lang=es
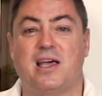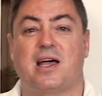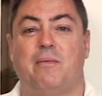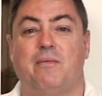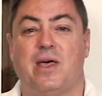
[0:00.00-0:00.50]
que
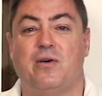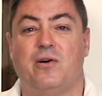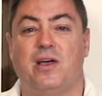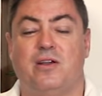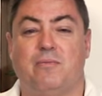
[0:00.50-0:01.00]
ha
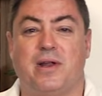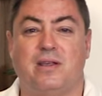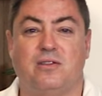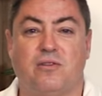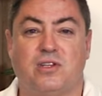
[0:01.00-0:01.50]
cambiado el nombre.
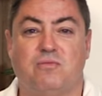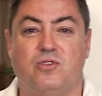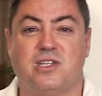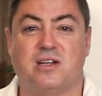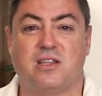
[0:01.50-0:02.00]
Entonces,
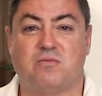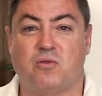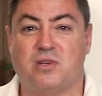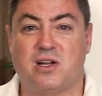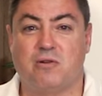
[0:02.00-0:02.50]
muchas gracias
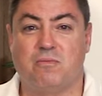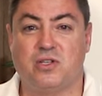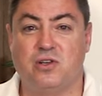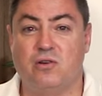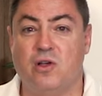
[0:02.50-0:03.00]
por vuestra
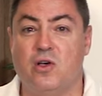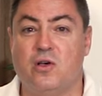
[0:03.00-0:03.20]
comprensión.